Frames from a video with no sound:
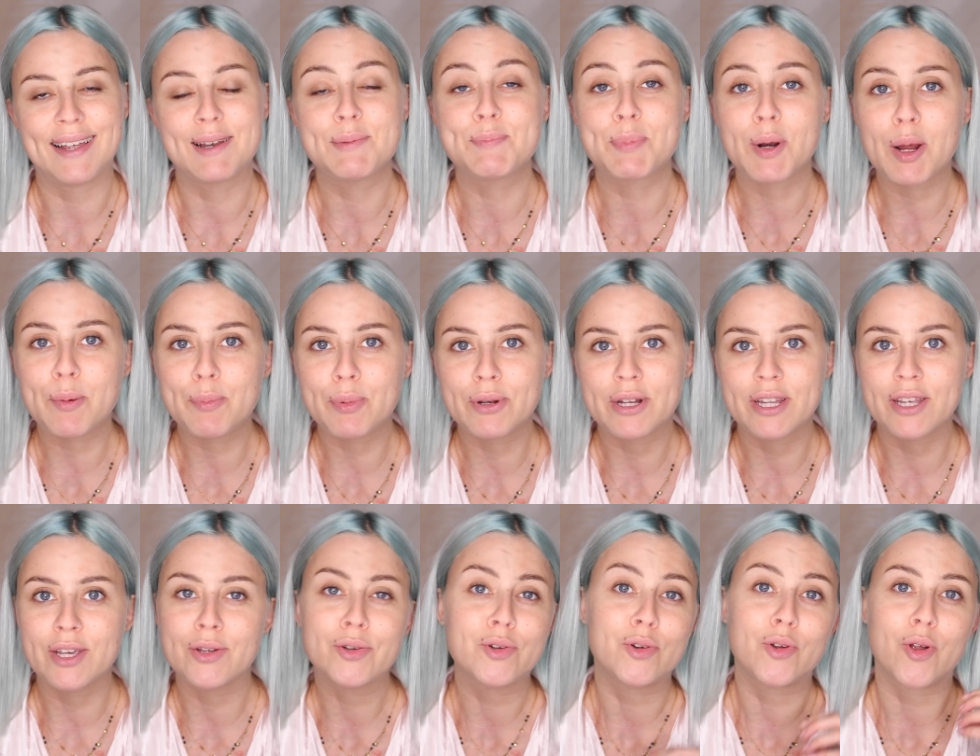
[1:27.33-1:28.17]
Al
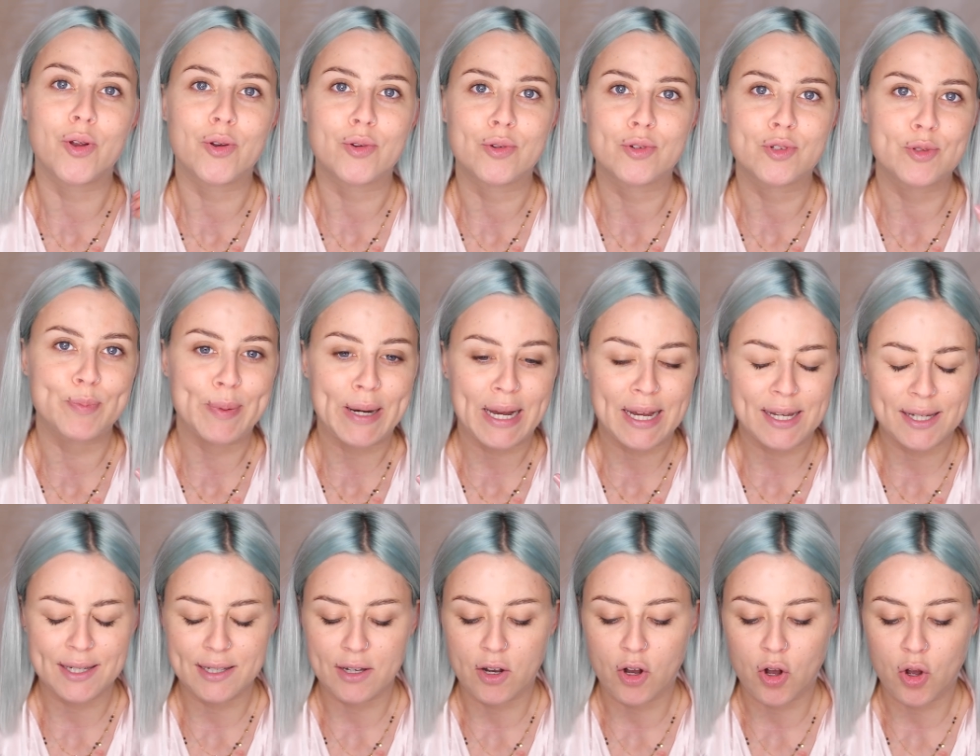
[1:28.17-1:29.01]
propoli io non ho lo
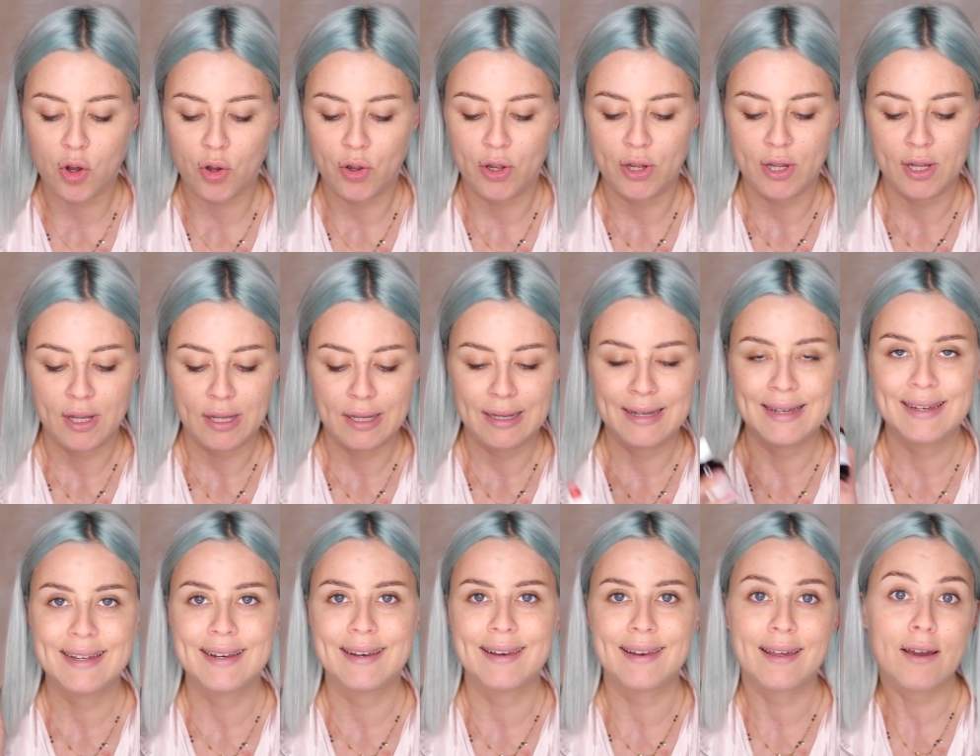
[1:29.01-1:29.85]
spray, ho
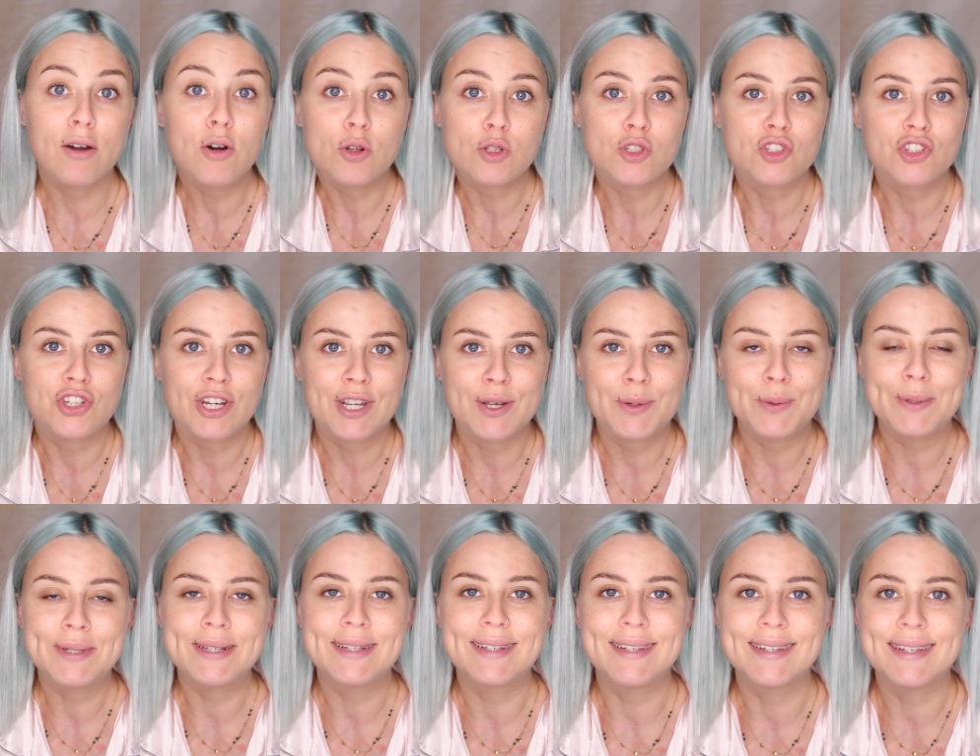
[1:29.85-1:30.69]
le gocce,
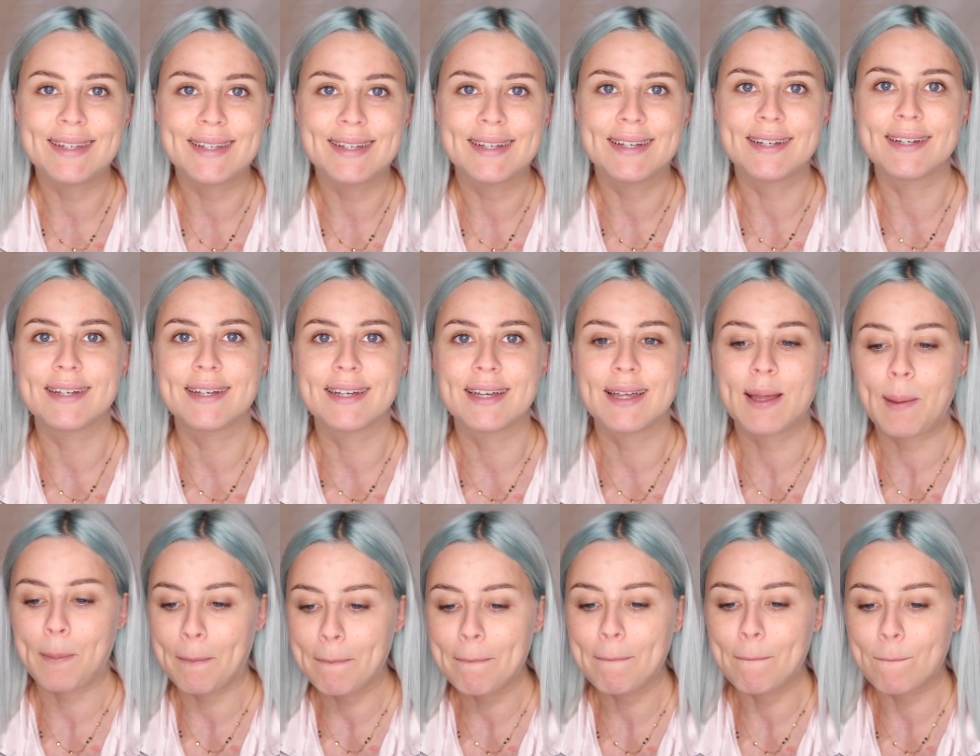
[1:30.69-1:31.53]
quindi
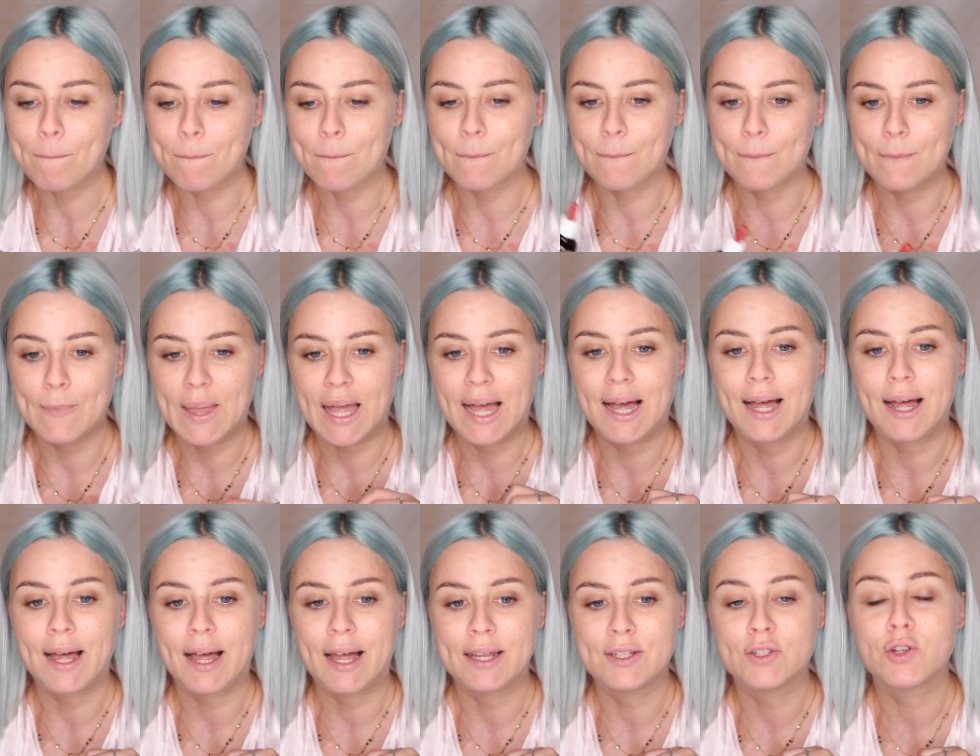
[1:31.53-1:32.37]

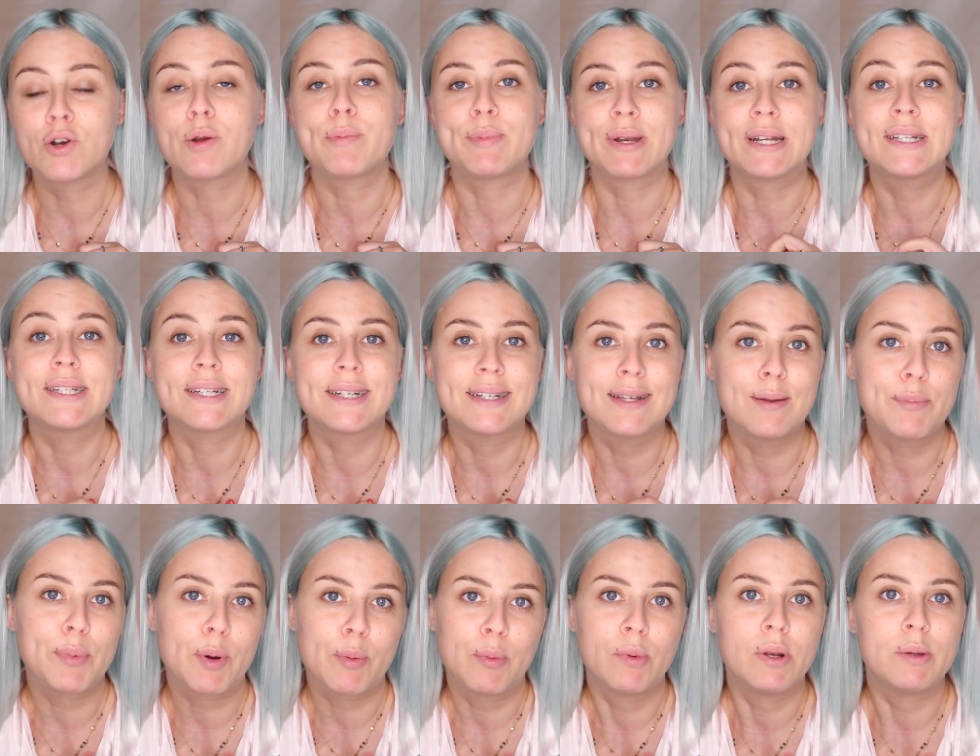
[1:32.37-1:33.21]
andrò a prendere
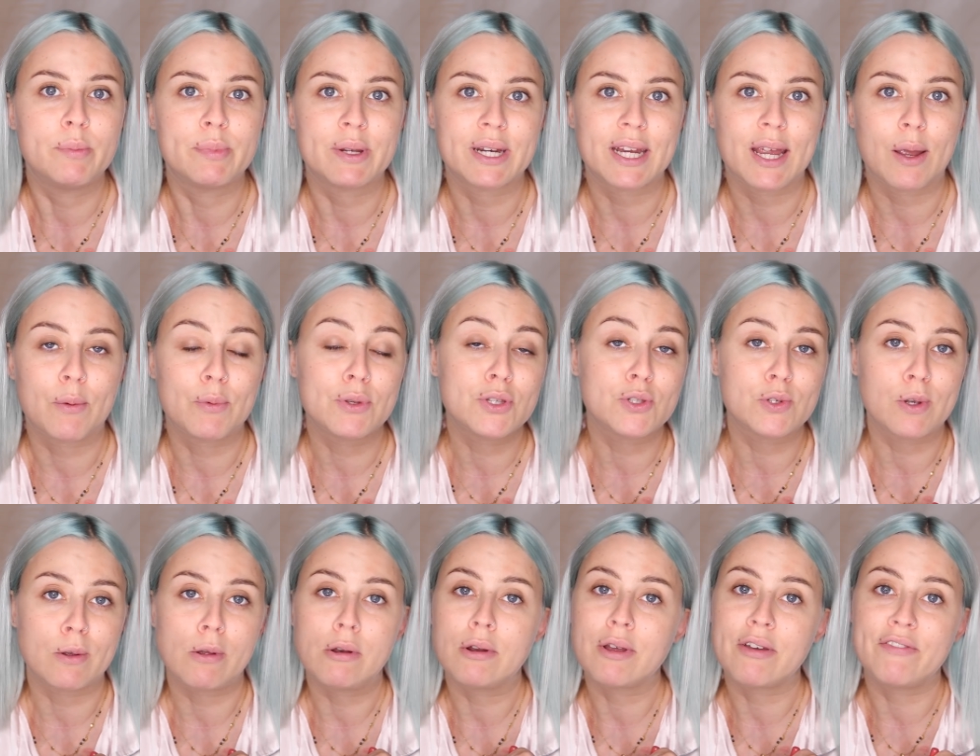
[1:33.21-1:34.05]
del propoli perché questo
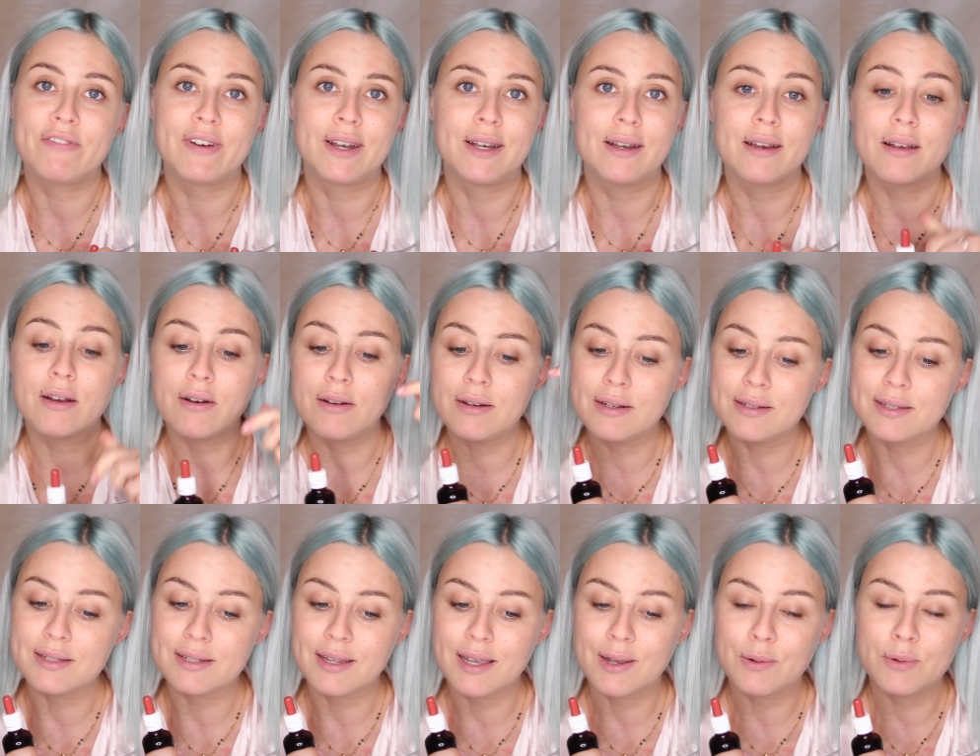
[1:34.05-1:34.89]
è quello che fa il
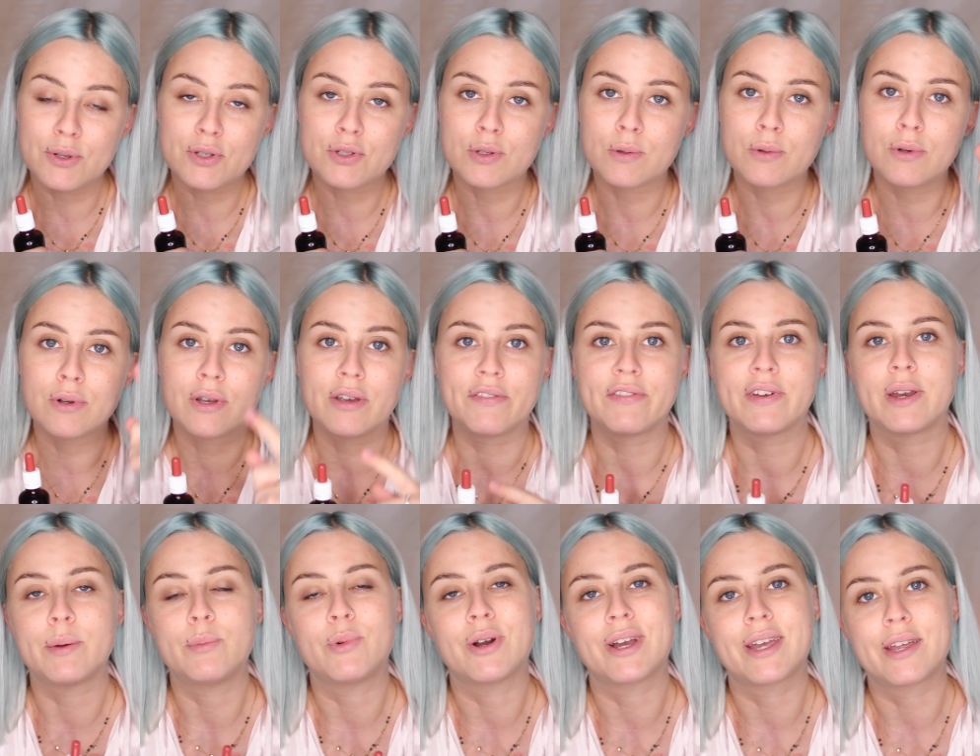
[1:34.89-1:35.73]
Licolis e questo è quello che
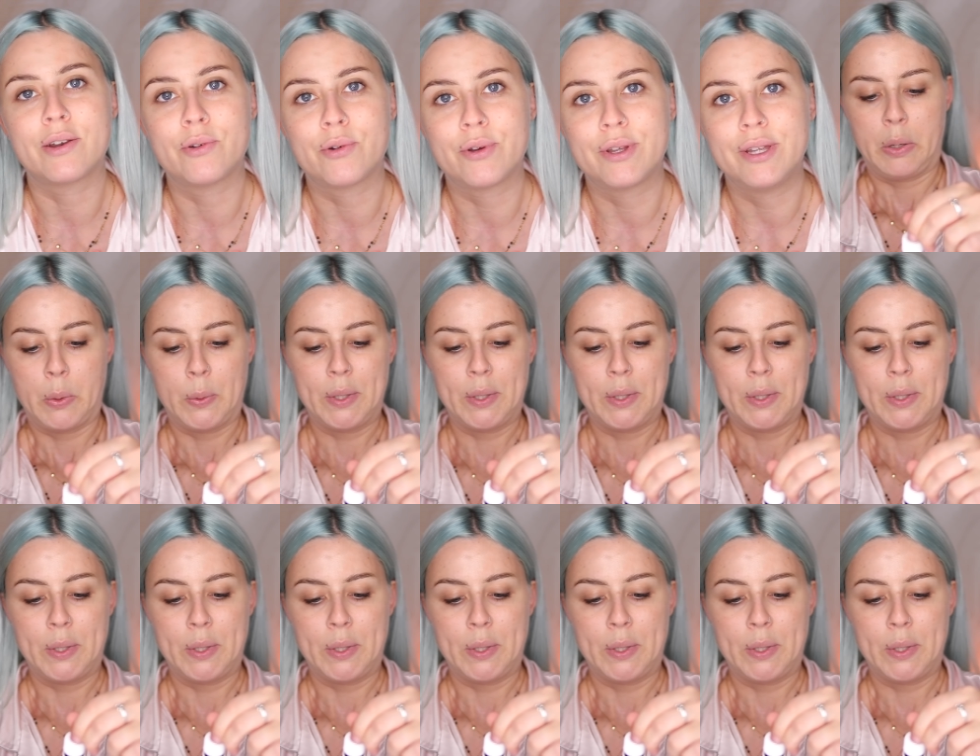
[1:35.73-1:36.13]
faremo anche noi.